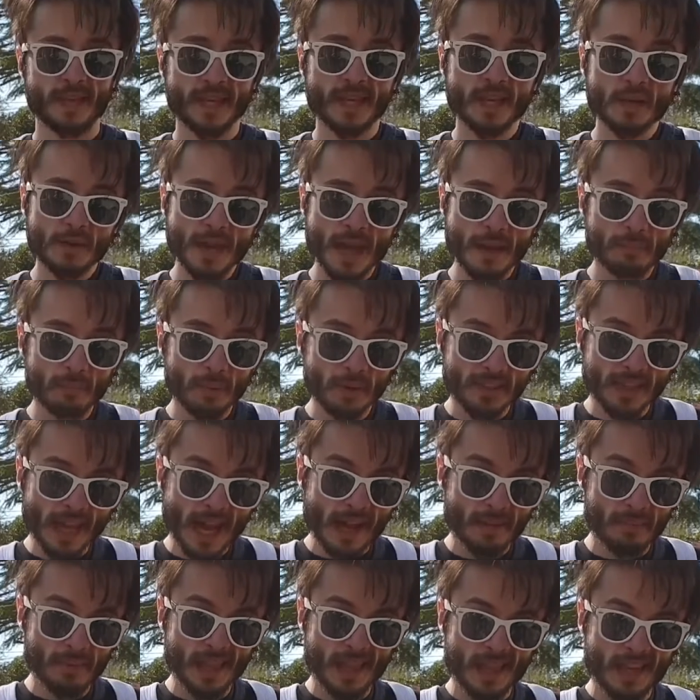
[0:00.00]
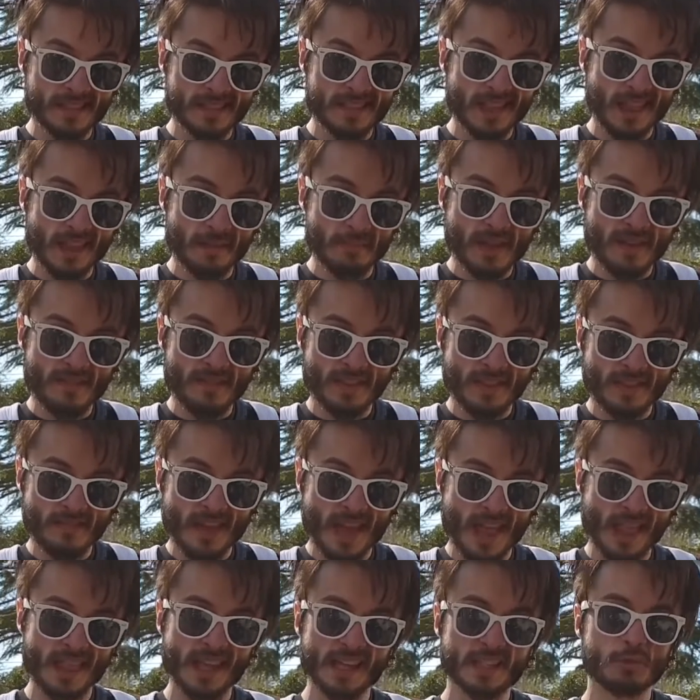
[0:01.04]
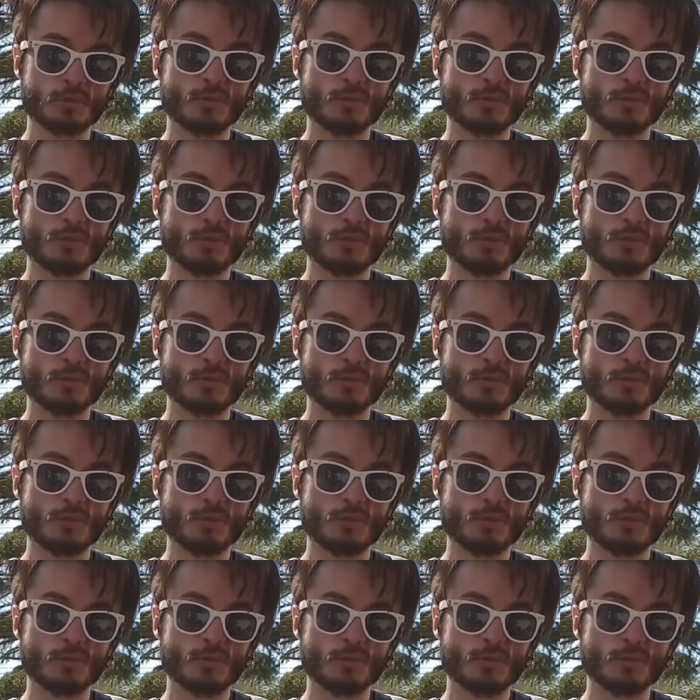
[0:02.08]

Perché non è potabile, se la bevi ti viene la